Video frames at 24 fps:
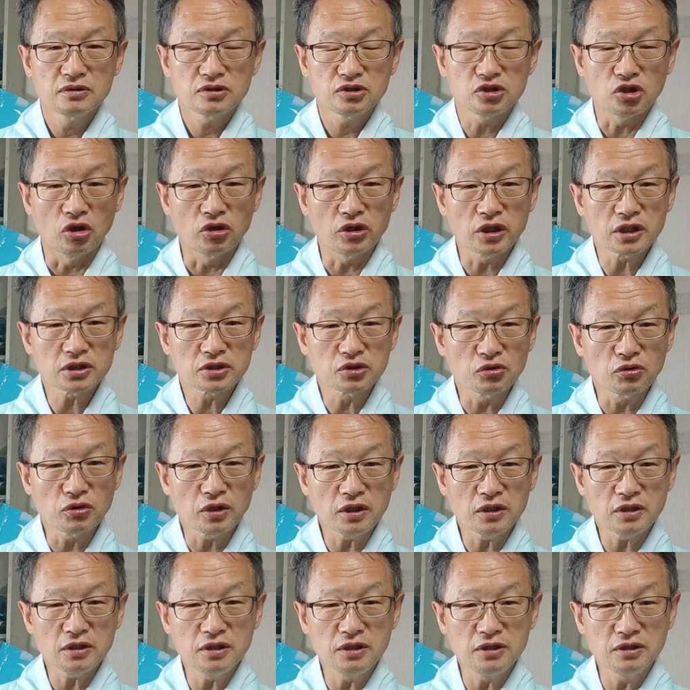정액
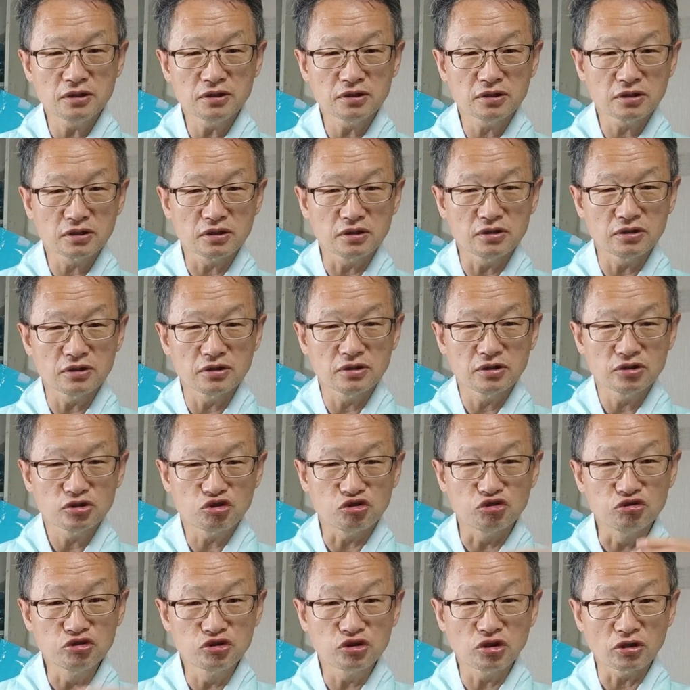속에 있는 그
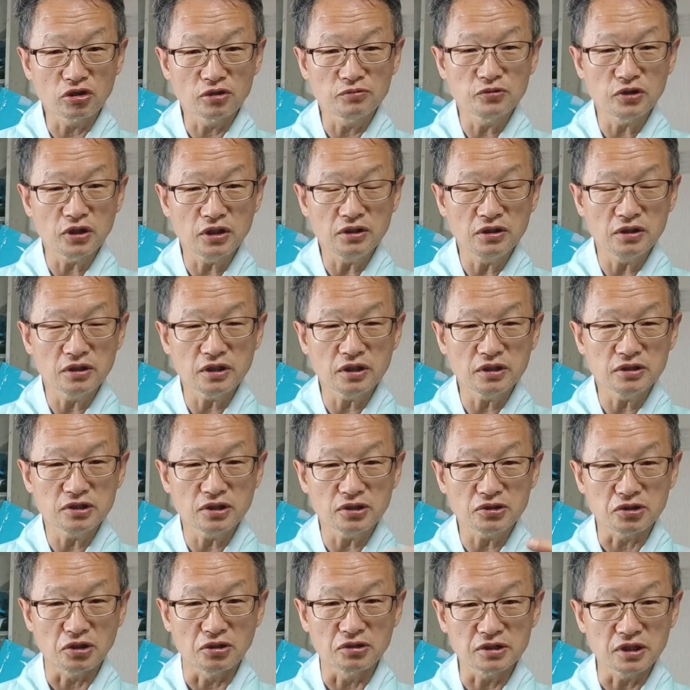균처럼 돼 있는 게
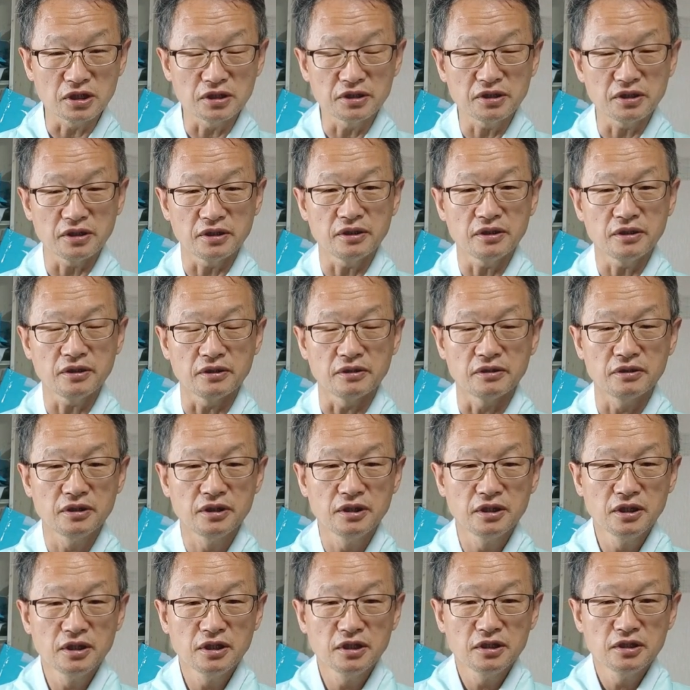이제 정자인데
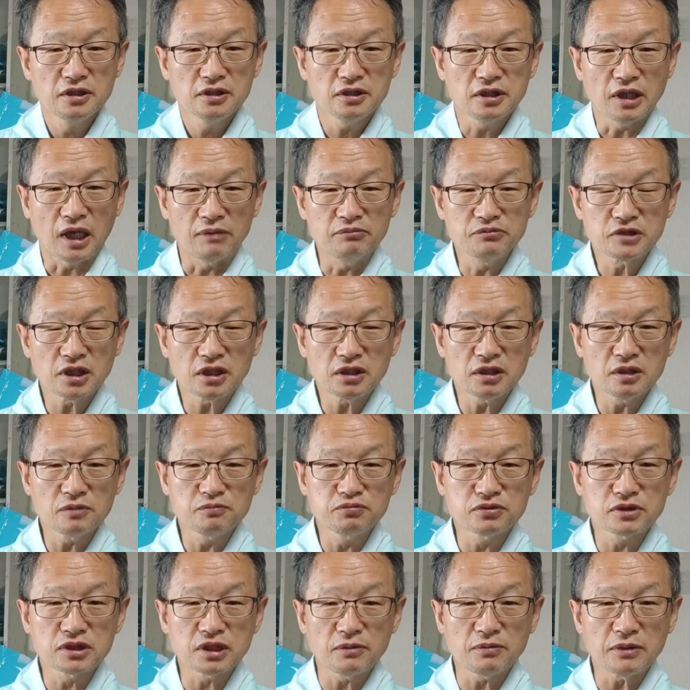남자를
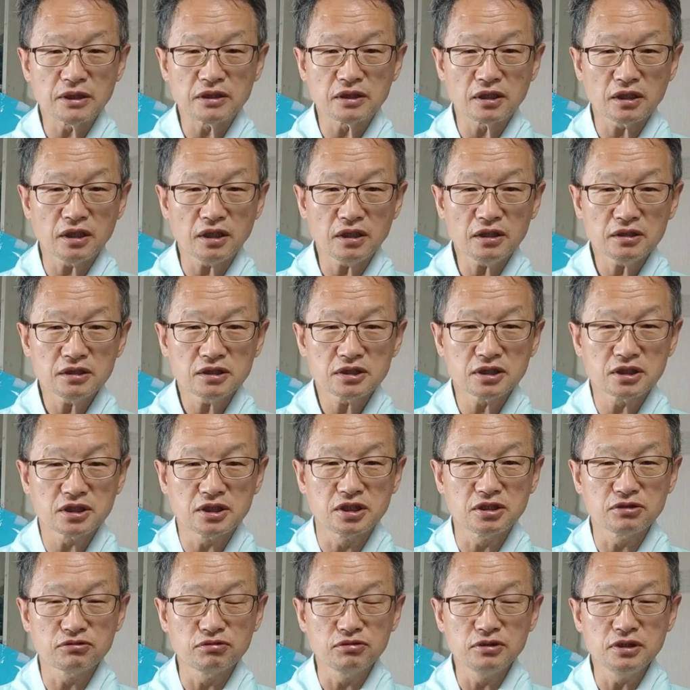붙잡아다가
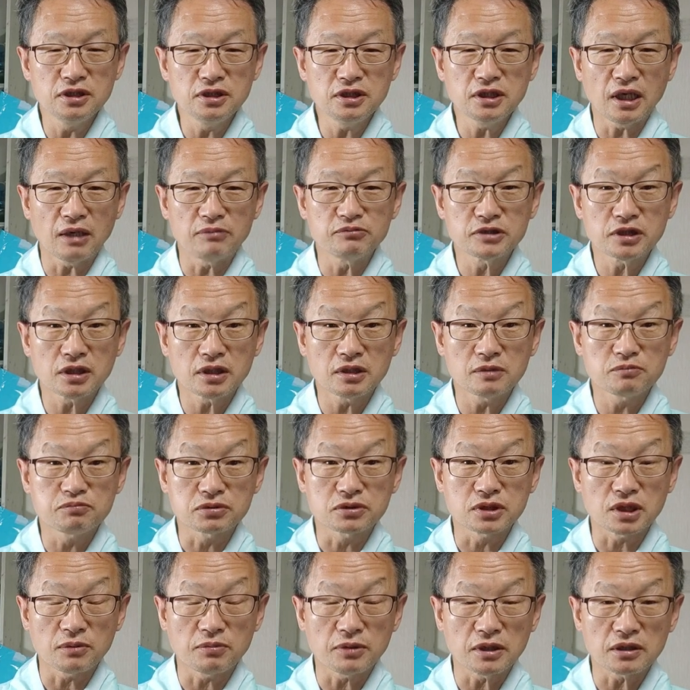지구인 남자를
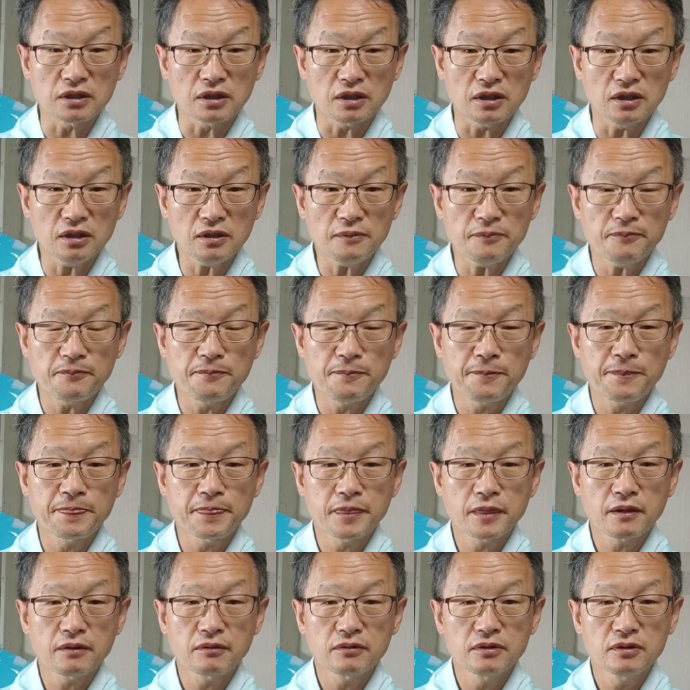붙잡아다가
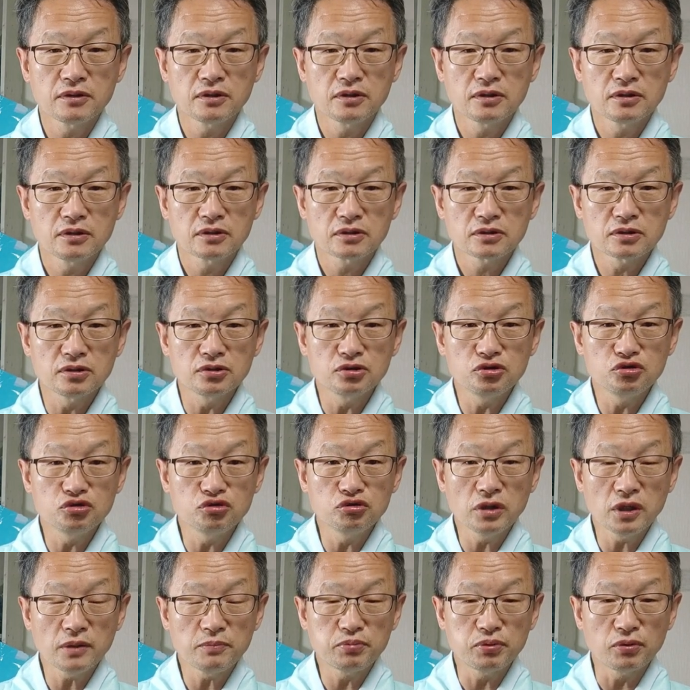그
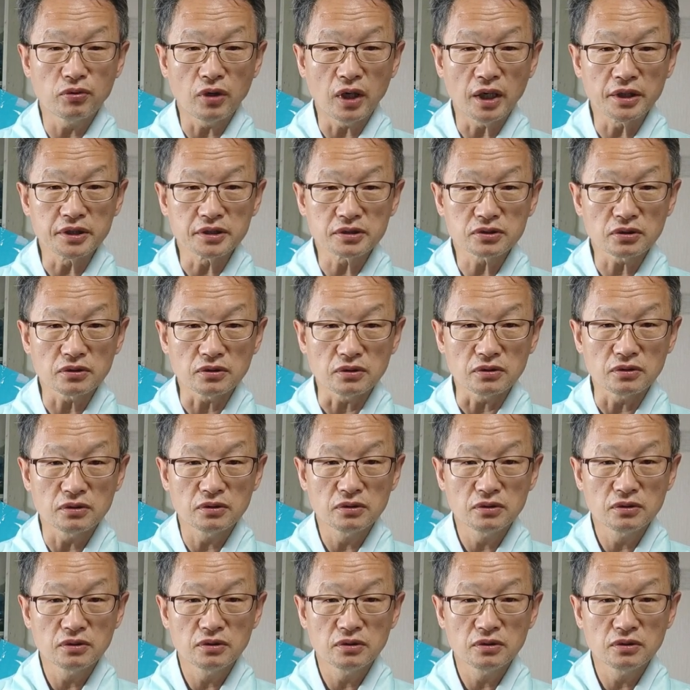UFO 안에서